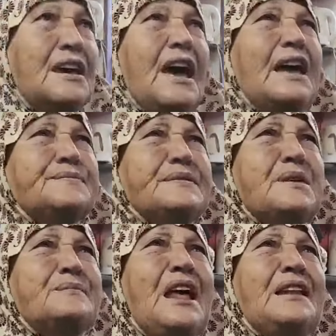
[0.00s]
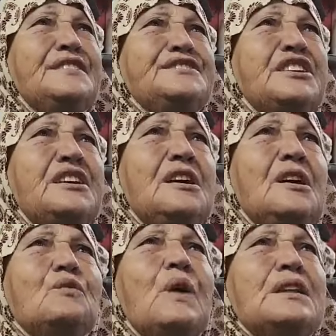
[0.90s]
إيش بدنا من هالعيشة
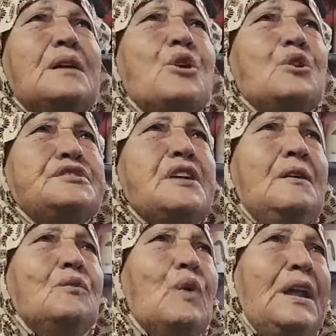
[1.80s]
والله موتنا ولا